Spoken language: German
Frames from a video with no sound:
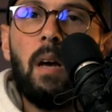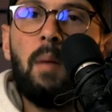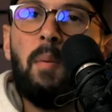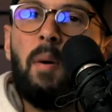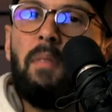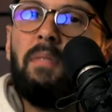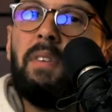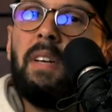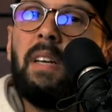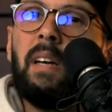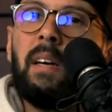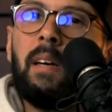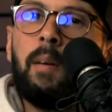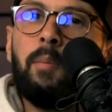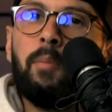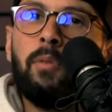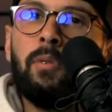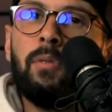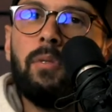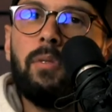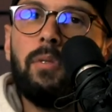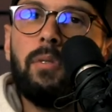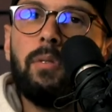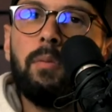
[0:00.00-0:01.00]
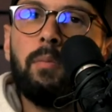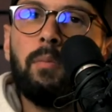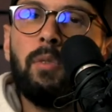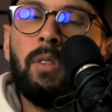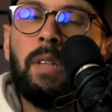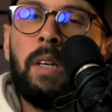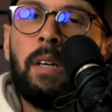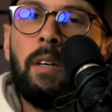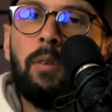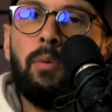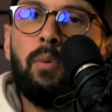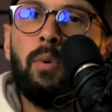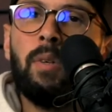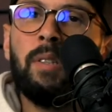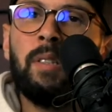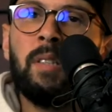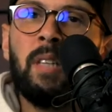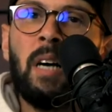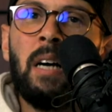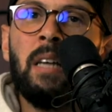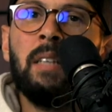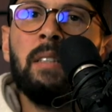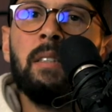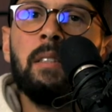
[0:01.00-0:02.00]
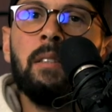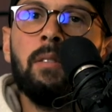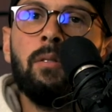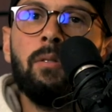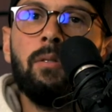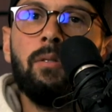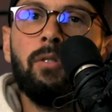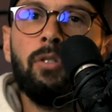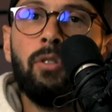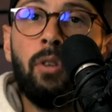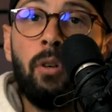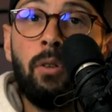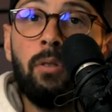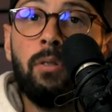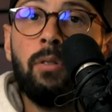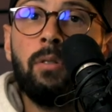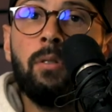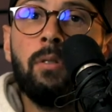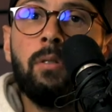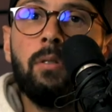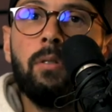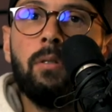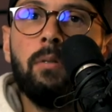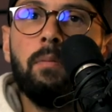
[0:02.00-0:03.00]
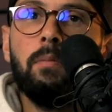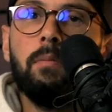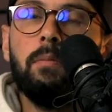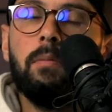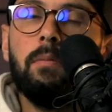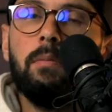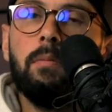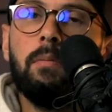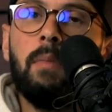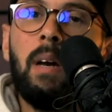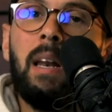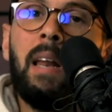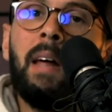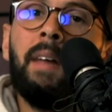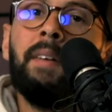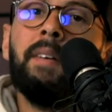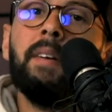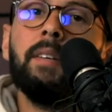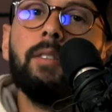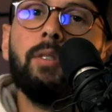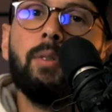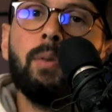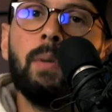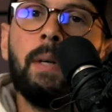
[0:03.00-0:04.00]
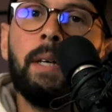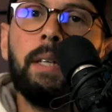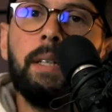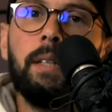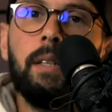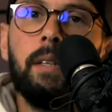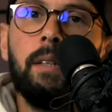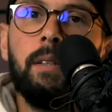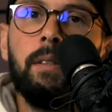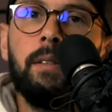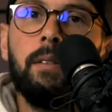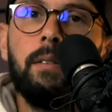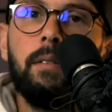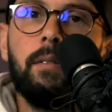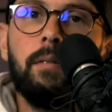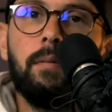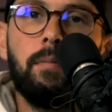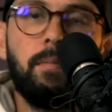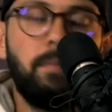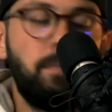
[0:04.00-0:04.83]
Immer wieder gibt uns Mutter Natur Zeichen und Chancen, um mal anders zu handeln.